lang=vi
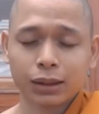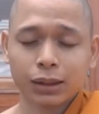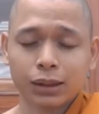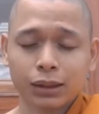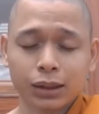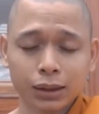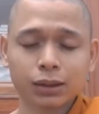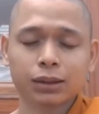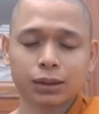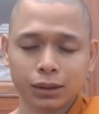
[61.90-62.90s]
thứ nhất
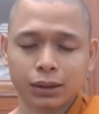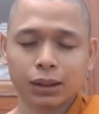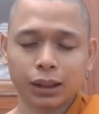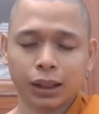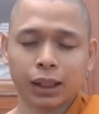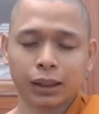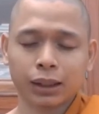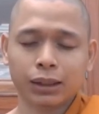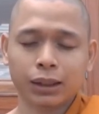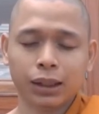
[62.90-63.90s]
là
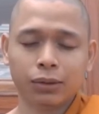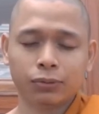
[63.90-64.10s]
cái chi